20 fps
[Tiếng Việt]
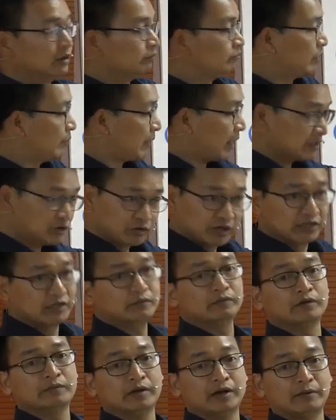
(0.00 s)
mà bán chỗ đấy thì
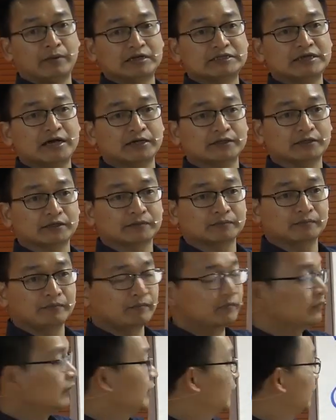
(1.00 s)
mới là bán dài được
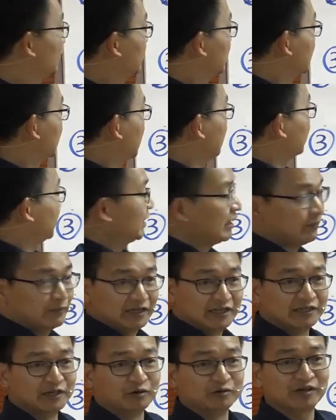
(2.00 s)
nào cả nhà bây
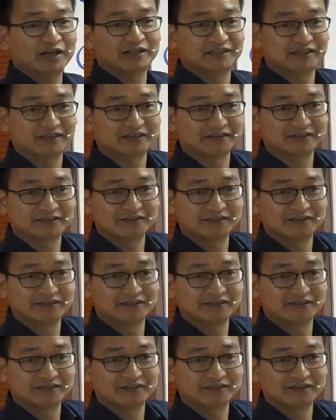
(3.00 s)
giờ hiểu chỗ này chưa